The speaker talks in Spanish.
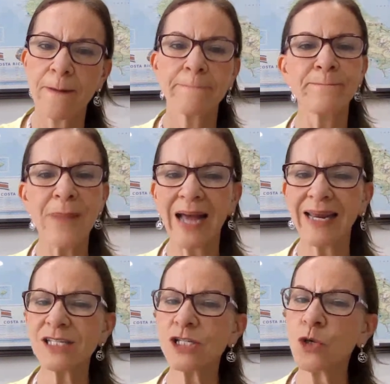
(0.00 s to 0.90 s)

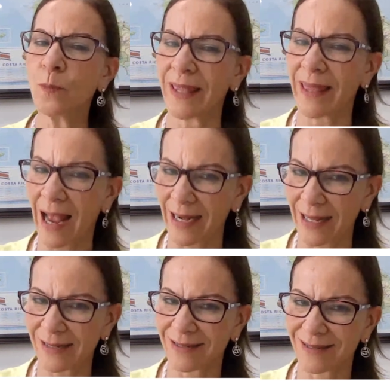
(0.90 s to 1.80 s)
mares y humedales